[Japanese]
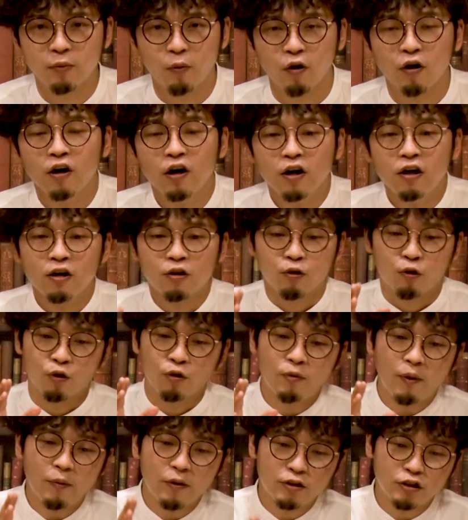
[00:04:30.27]
でもこ
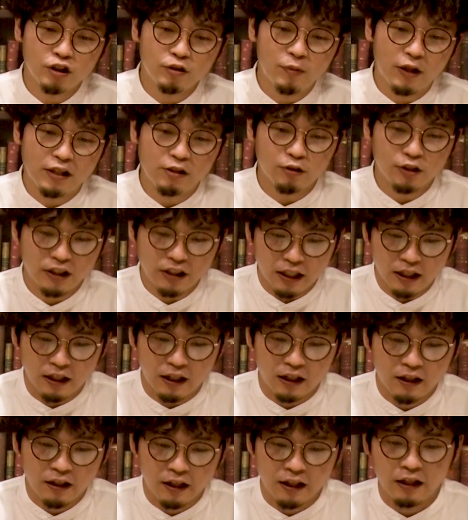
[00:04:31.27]
のまま車に乗せた
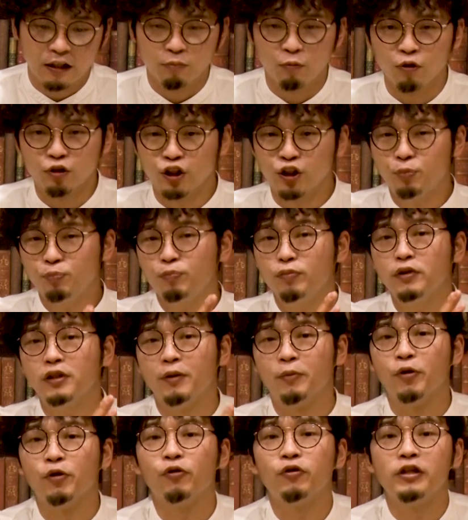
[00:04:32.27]
ら、もう10分
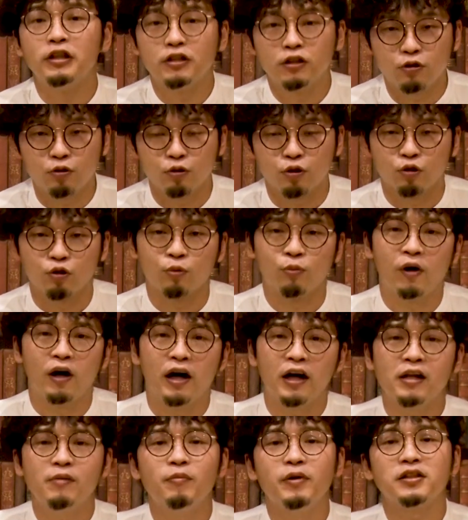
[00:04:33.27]
で病院に着くよってことも
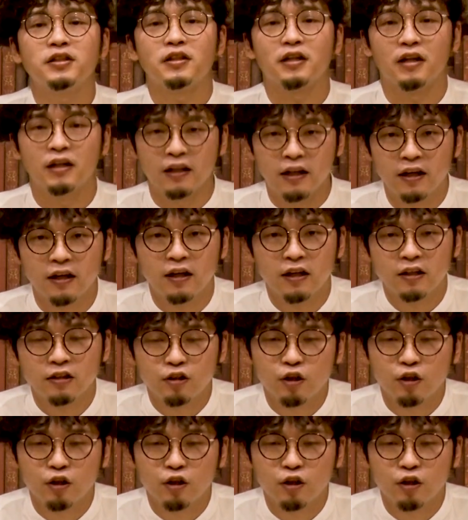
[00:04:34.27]
ありますからね、